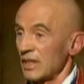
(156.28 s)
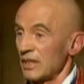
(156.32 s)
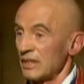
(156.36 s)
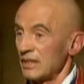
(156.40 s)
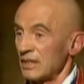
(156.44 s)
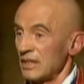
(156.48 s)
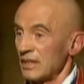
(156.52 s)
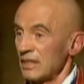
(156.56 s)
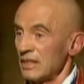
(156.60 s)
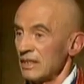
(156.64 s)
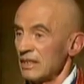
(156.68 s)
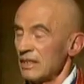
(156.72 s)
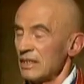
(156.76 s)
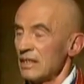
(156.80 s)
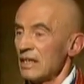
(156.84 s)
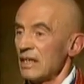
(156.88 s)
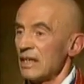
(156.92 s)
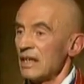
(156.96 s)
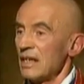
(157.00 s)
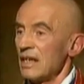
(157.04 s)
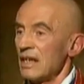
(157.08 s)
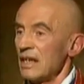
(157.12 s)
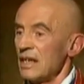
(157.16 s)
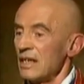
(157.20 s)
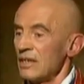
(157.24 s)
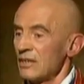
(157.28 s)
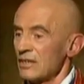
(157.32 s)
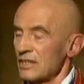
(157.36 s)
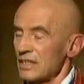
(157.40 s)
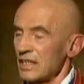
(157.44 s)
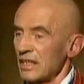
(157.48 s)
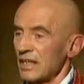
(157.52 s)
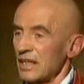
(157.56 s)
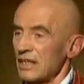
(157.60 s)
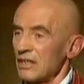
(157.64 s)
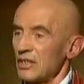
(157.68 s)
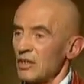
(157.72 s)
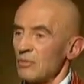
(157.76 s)
vérités, et dans
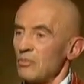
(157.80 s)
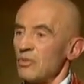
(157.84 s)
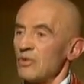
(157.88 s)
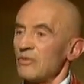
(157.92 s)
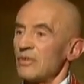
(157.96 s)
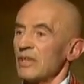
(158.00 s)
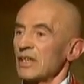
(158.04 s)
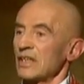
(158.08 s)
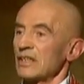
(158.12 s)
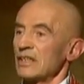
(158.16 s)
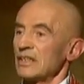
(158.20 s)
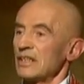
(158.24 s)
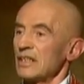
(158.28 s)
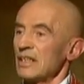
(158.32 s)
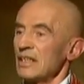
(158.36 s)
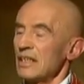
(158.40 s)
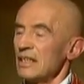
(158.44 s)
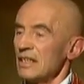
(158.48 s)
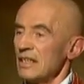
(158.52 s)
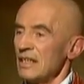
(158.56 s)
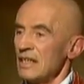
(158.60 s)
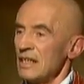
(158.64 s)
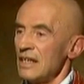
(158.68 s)
ces cas de noble vérité,